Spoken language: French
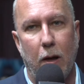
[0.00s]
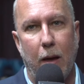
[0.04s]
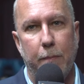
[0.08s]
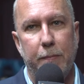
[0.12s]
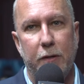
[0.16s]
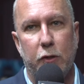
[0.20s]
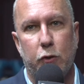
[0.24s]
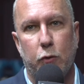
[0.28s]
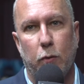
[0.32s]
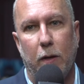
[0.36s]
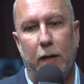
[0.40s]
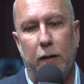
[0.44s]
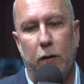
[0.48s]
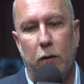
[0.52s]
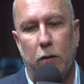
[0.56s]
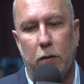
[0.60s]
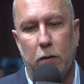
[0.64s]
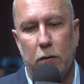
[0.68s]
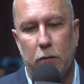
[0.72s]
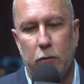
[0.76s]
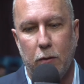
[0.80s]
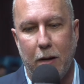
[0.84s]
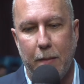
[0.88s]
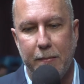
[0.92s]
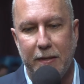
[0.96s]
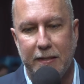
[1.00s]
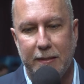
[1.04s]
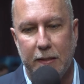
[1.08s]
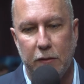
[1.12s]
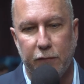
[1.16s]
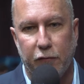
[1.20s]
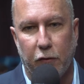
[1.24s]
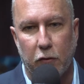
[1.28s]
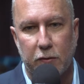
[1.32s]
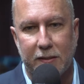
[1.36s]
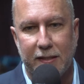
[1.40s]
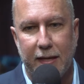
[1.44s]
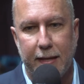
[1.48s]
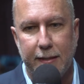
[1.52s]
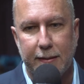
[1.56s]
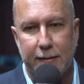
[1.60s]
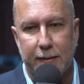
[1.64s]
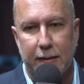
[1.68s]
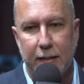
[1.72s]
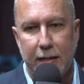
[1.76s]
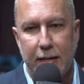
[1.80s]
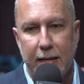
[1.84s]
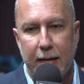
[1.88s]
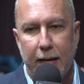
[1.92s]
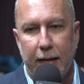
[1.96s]
habituel de la médecine française.
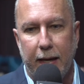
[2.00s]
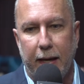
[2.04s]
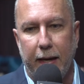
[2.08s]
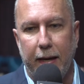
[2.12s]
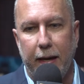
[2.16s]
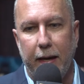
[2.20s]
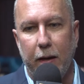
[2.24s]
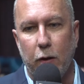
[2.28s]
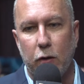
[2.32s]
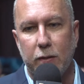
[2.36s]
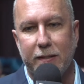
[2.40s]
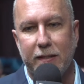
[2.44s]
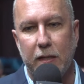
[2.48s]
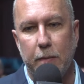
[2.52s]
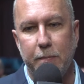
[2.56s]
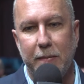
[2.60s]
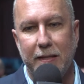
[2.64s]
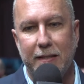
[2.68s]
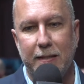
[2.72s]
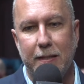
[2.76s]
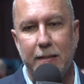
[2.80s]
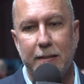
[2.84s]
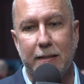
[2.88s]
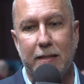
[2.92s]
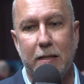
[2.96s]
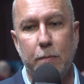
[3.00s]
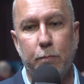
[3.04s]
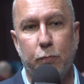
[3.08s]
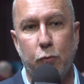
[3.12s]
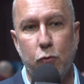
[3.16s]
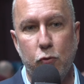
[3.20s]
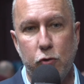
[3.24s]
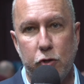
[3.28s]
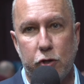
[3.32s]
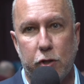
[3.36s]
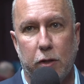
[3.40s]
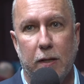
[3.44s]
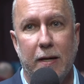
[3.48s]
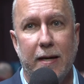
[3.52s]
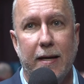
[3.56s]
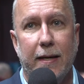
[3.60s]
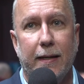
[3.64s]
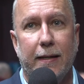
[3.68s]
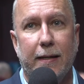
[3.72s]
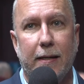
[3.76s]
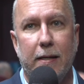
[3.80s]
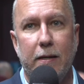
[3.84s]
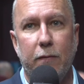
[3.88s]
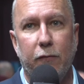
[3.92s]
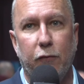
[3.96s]
Et c'est une médecine qui bouge,
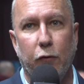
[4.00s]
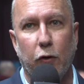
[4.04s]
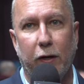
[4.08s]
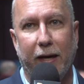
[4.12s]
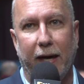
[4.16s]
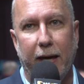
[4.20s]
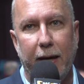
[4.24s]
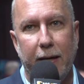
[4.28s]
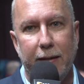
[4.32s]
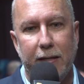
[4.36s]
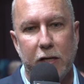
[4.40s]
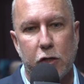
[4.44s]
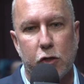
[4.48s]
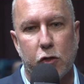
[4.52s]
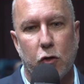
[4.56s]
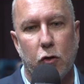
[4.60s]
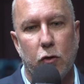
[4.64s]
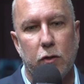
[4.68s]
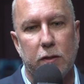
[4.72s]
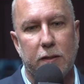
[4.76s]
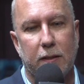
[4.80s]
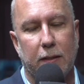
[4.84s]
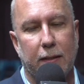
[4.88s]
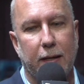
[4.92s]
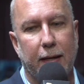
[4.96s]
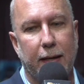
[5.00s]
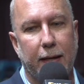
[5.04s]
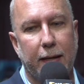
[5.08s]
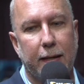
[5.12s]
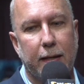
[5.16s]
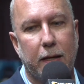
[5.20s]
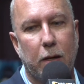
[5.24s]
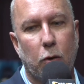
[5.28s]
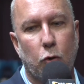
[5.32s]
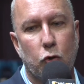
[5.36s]
qui veut créer des choses. Et